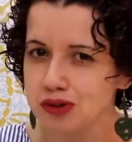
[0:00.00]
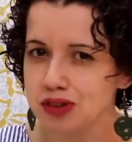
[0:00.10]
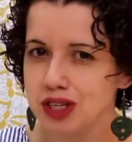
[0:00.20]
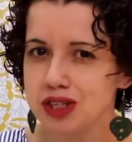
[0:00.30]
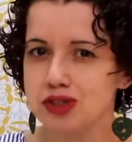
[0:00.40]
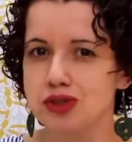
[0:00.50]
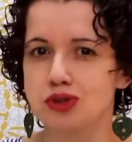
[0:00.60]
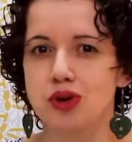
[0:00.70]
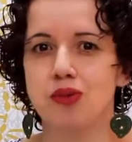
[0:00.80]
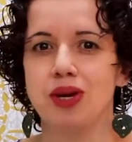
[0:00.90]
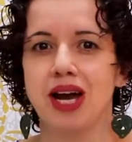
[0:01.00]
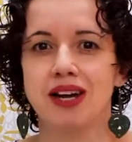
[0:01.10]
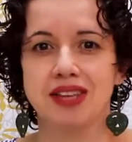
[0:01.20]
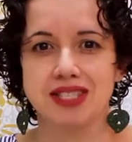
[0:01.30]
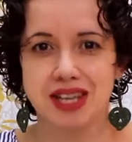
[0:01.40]
vídeo sobre
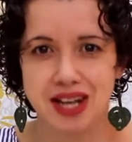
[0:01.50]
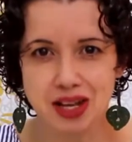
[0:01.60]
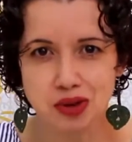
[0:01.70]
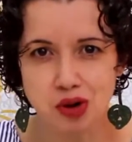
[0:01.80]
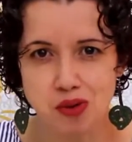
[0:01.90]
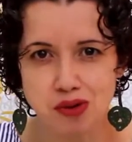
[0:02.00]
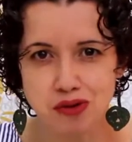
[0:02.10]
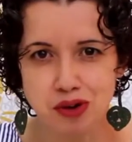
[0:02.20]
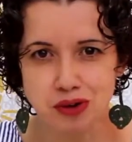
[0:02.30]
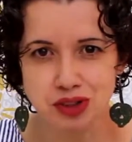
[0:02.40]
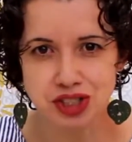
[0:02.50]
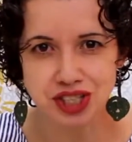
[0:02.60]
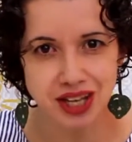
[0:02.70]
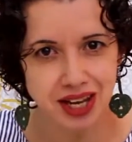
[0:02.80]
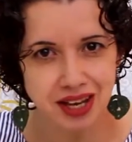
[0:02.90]
artesanato como fonte de
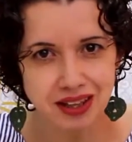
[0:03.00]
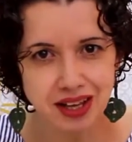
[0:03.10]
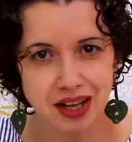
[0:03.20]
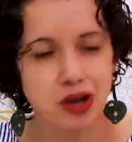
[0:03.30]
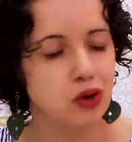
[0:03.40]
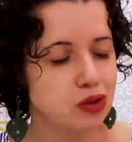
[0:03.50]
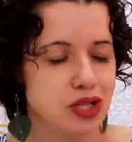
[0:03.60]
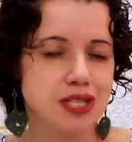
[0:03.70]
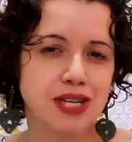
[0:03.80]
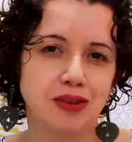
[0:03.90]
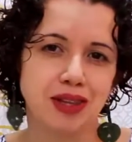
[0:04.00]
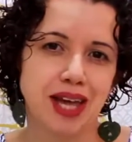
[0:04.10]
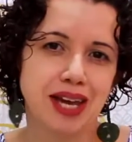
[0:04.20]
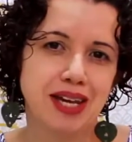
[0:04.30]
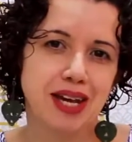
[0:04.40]
renda, utilizando a
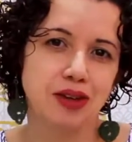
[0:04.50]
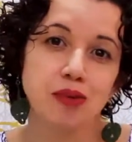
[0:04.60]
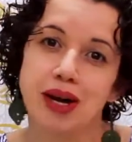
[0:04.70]
técnica do